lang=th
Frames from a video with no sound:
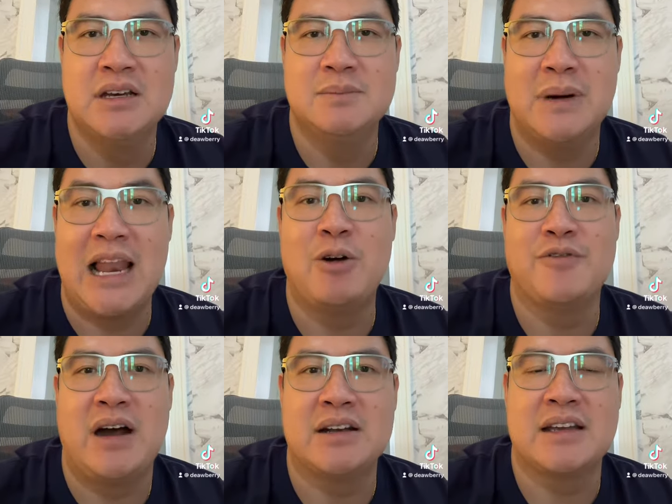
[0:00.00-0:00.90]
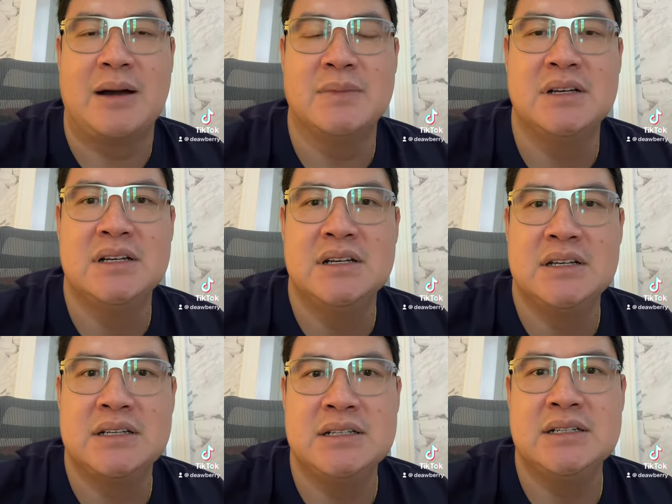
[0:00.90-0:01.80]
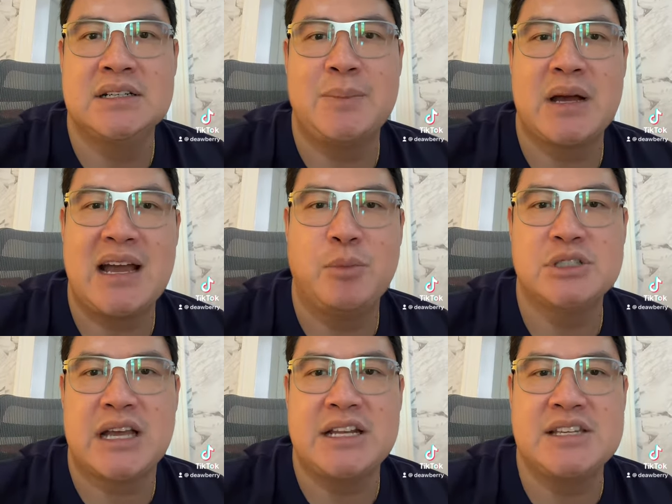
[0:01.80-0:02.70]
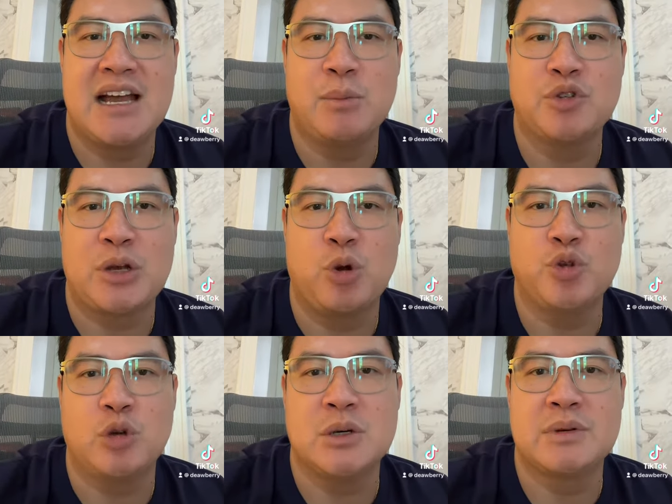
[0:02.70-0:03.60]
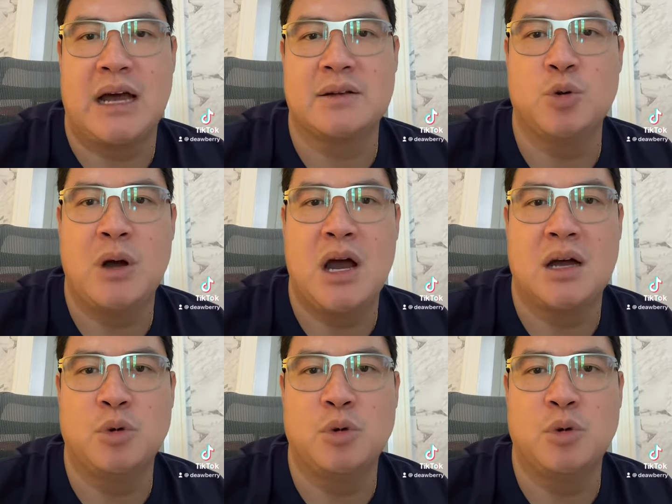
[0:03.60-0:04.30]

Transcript: มาเล่าให้ฟังนะครับคือกรรมการผู้จัดการใหญ่บริษัทขนส่งจำกัดหรือว่า